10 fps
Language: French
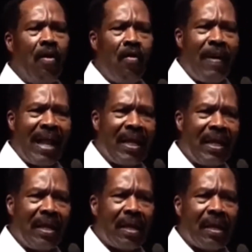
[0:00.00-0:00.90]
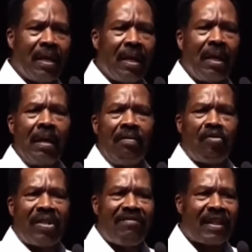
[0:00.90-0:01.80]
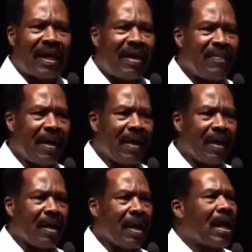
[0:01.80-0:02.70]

au Mali, vous savez très bien,